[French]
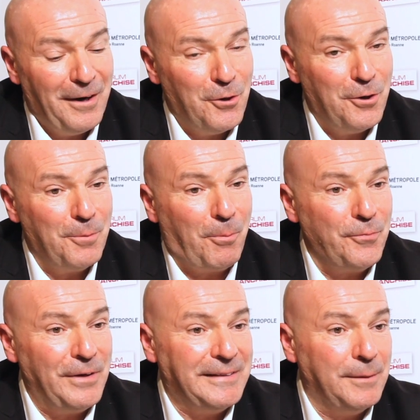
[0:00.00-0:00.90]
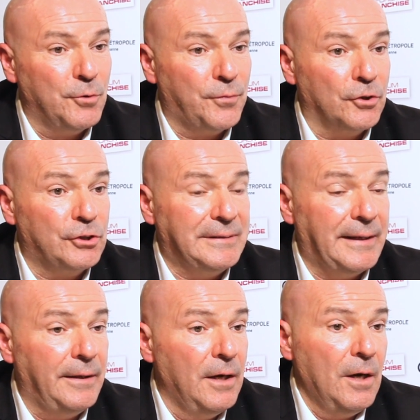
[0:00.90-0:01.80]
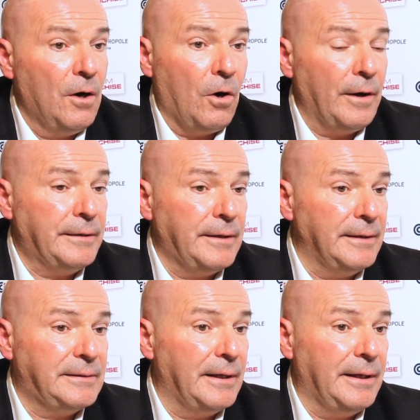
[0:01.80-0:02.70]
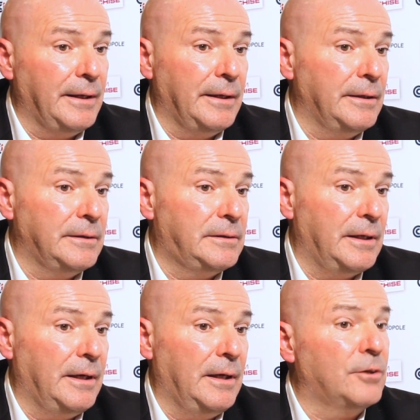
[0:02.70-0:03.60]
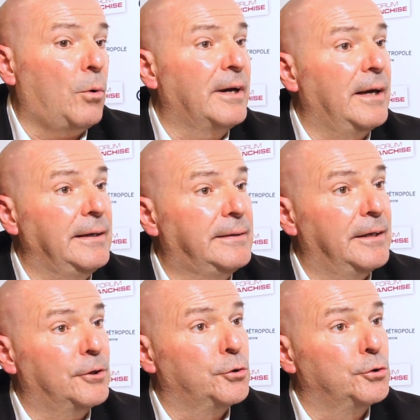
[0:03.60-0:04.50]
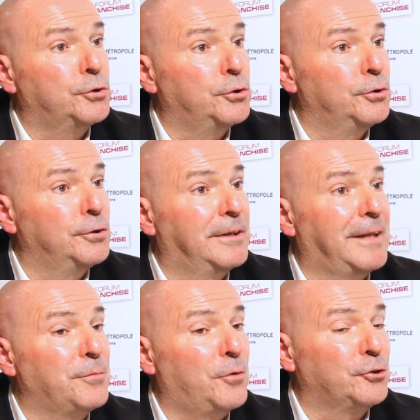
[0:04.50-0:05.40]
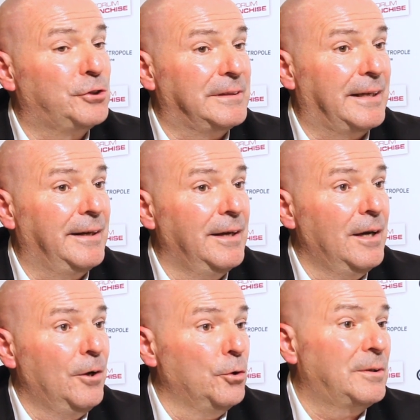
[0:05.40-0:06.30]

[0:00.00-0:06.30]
Le, profil type de franchisé, en réalité, c'est les trois qualités que, d'un franchisé le